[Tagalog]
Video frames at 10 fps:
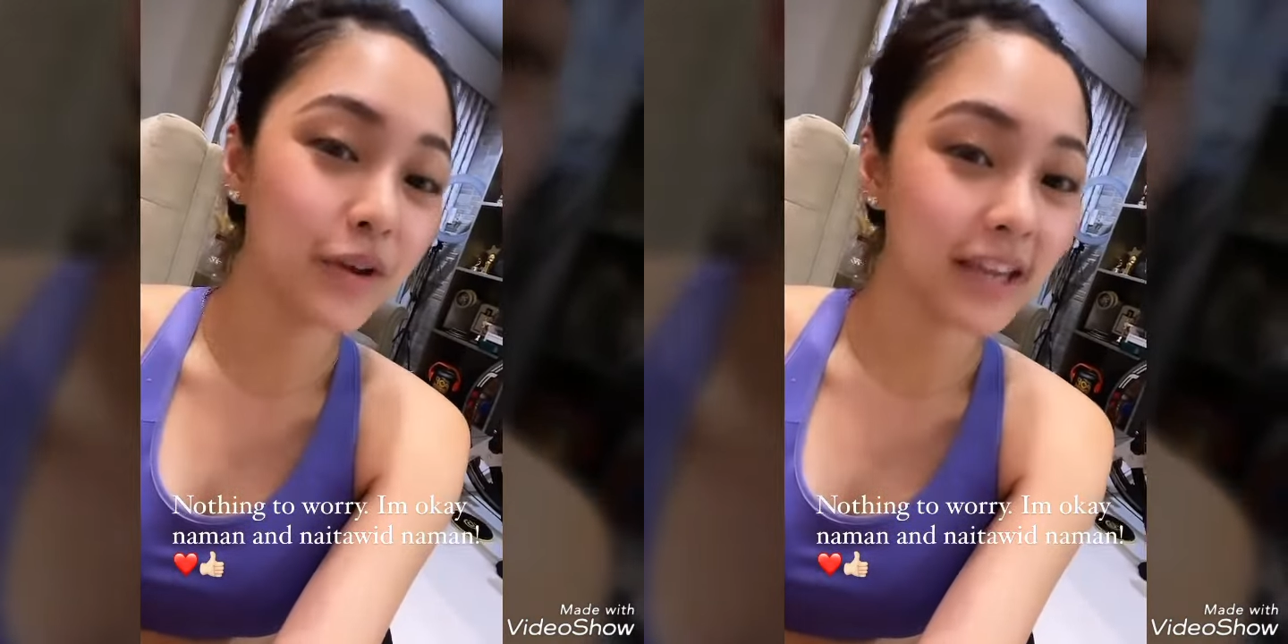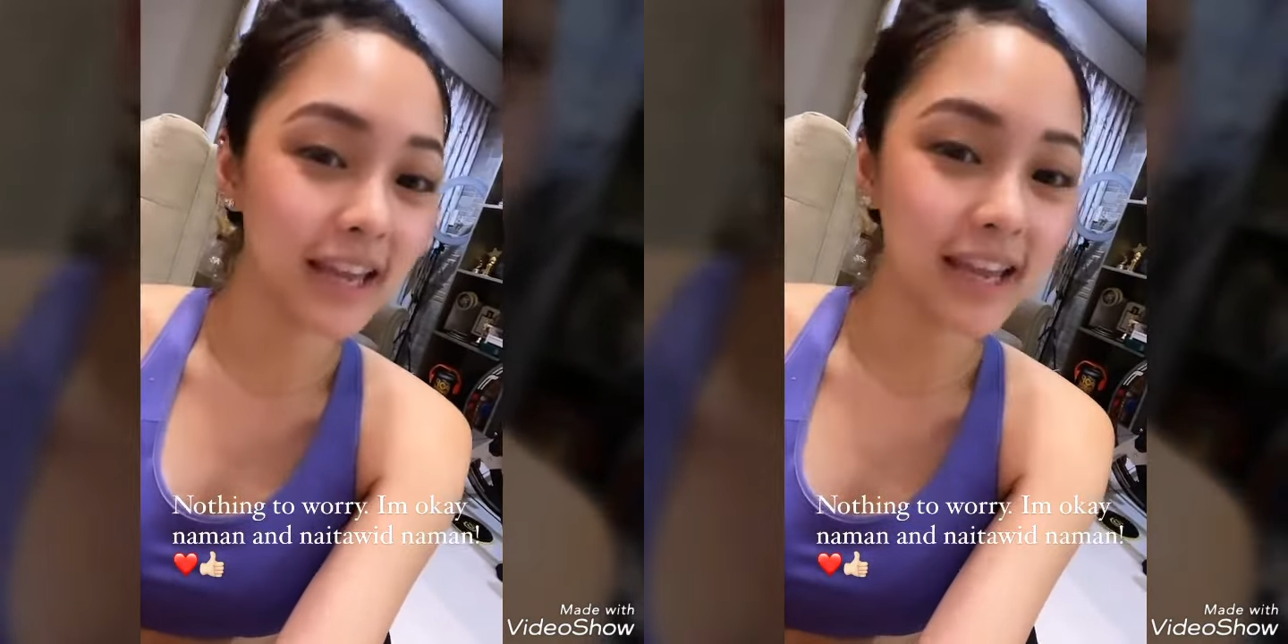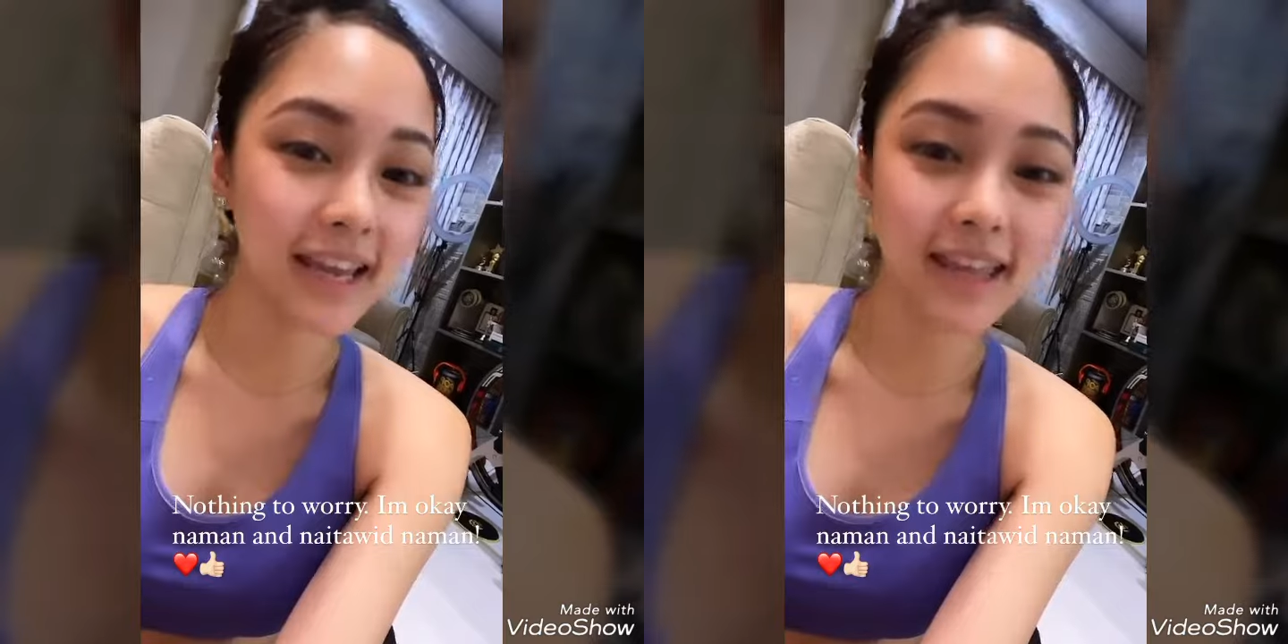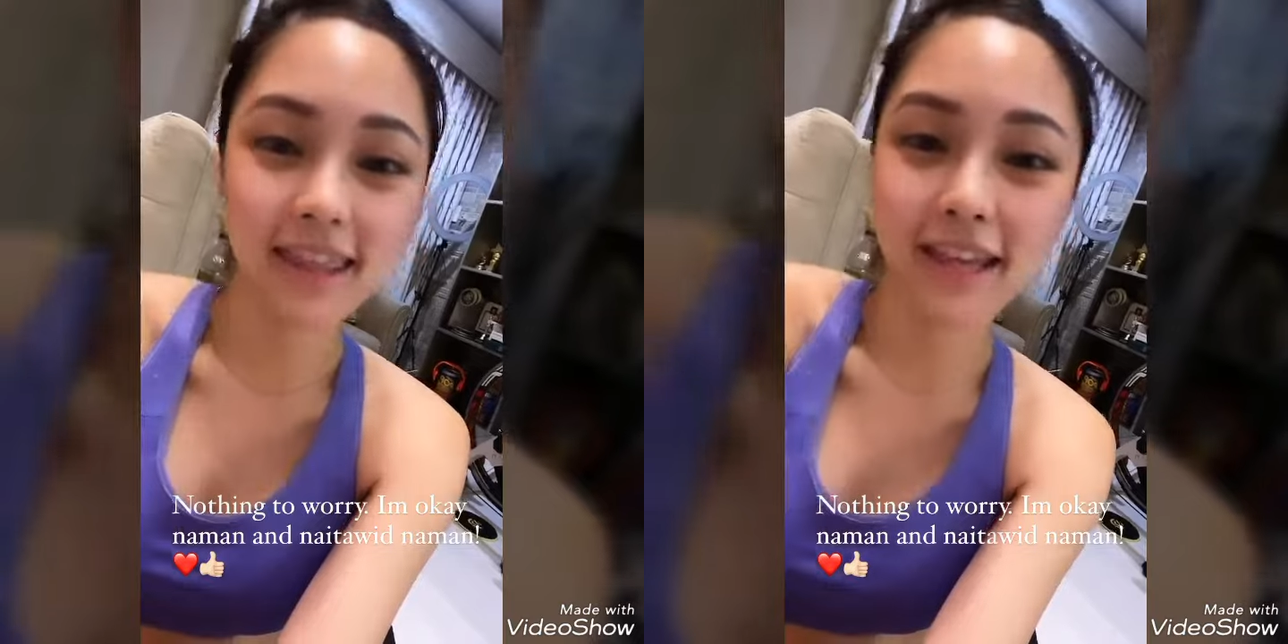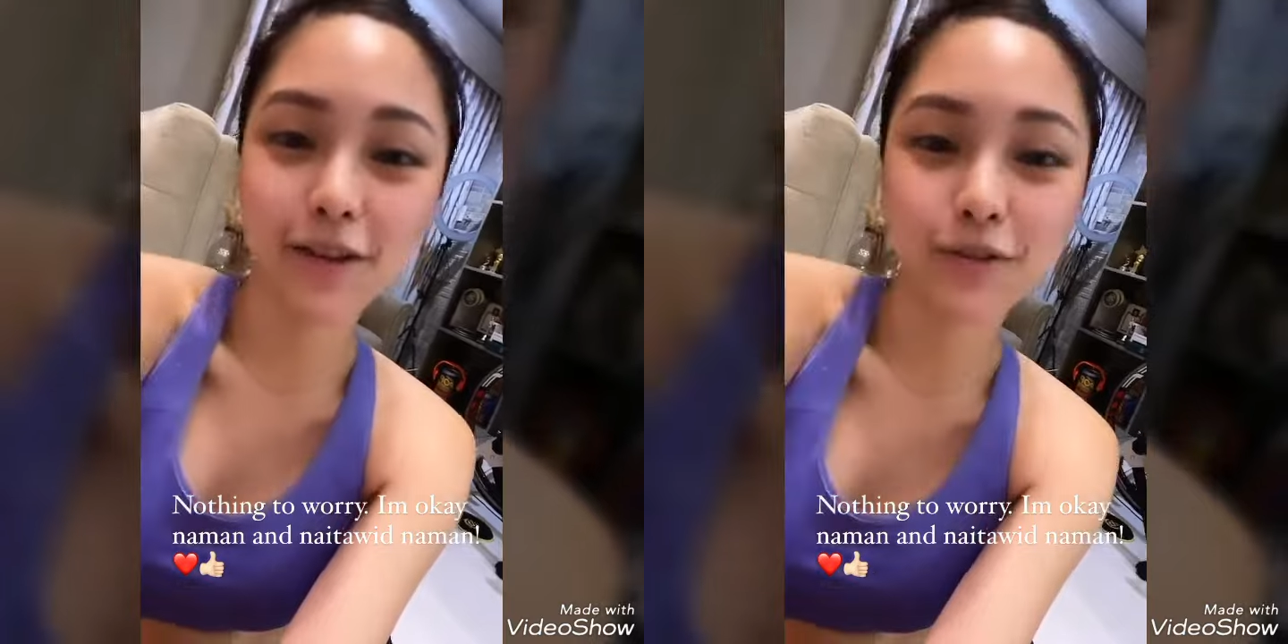okay and
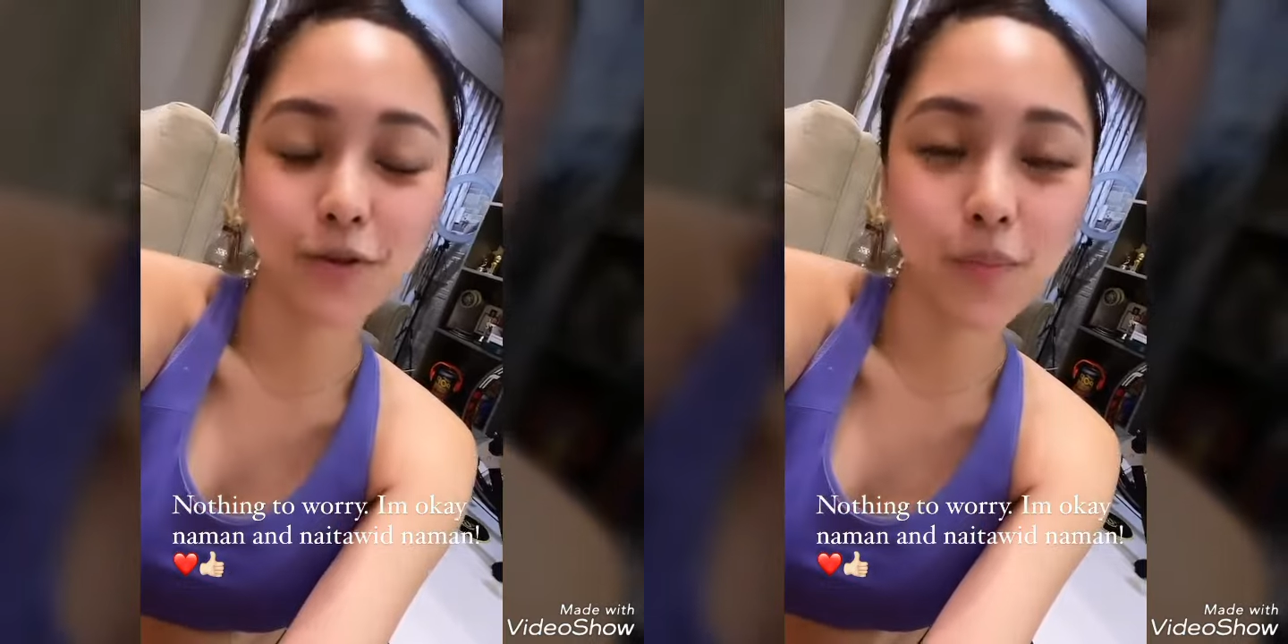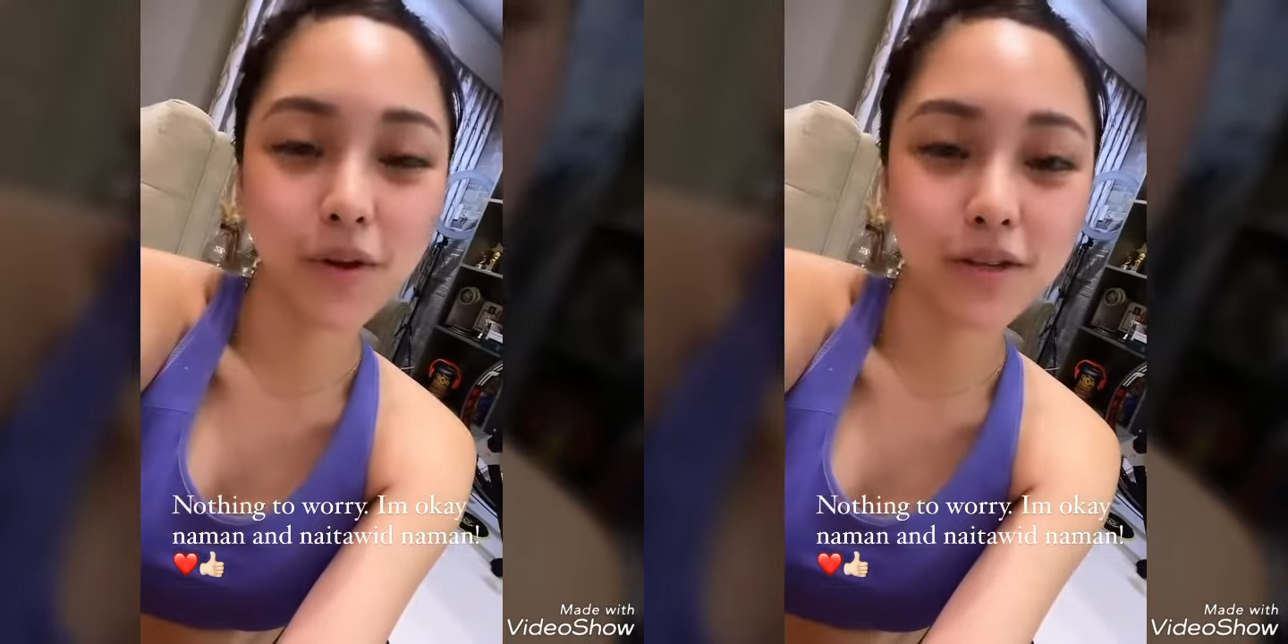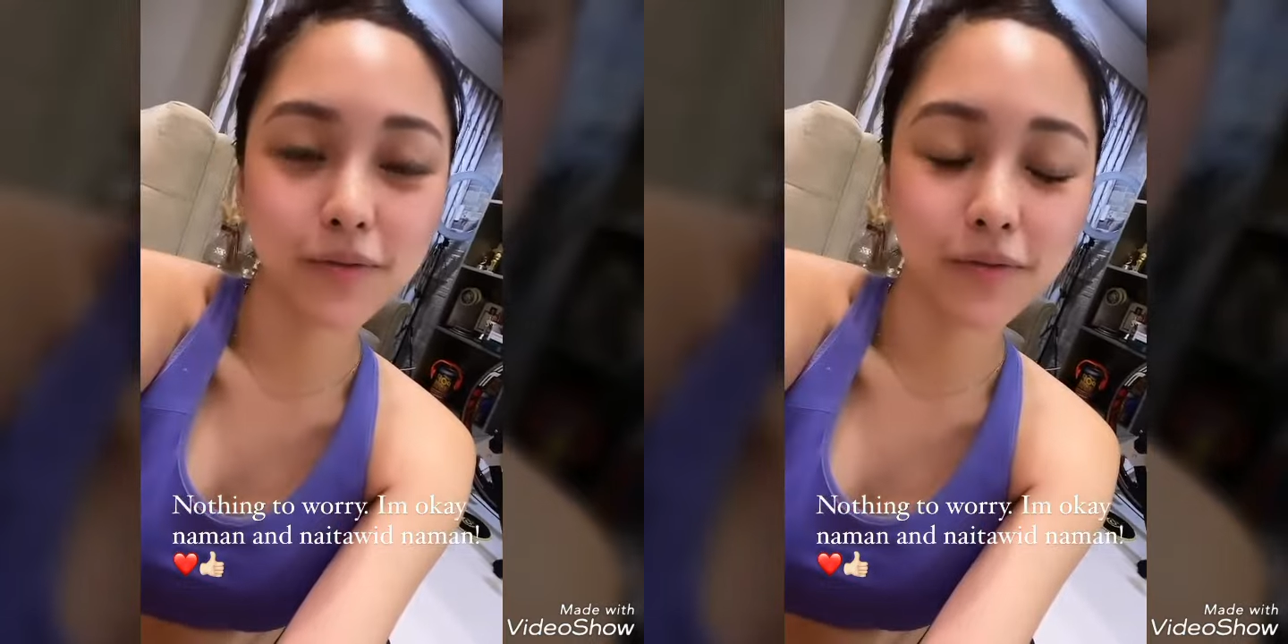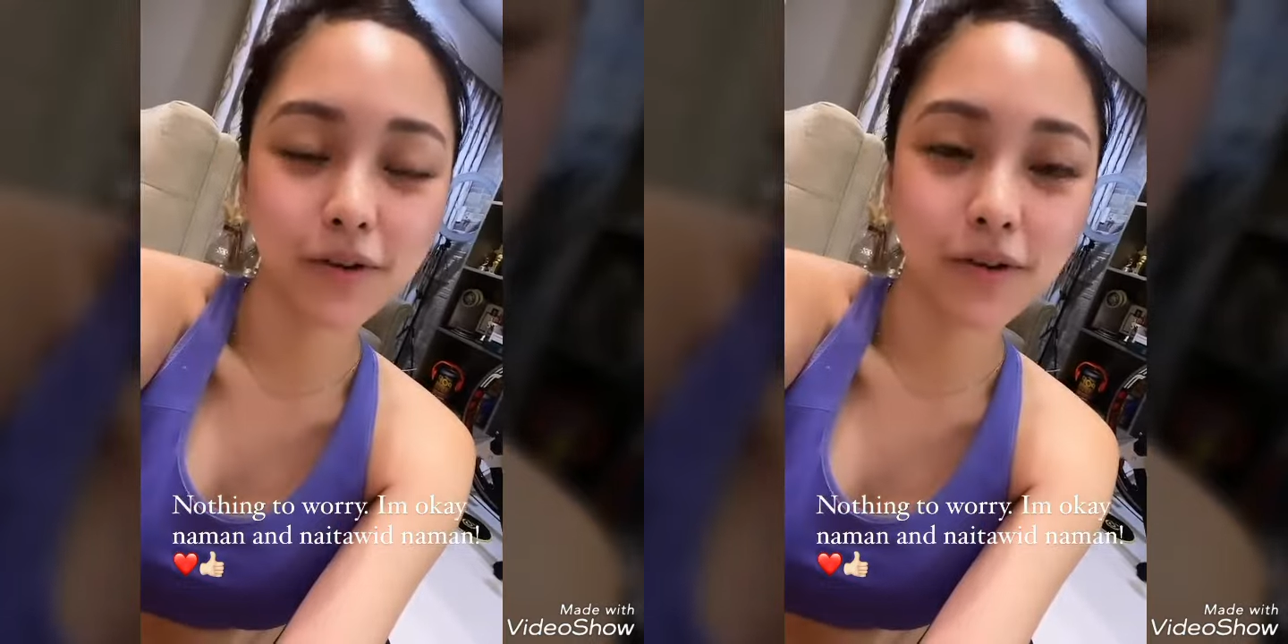thank you so much for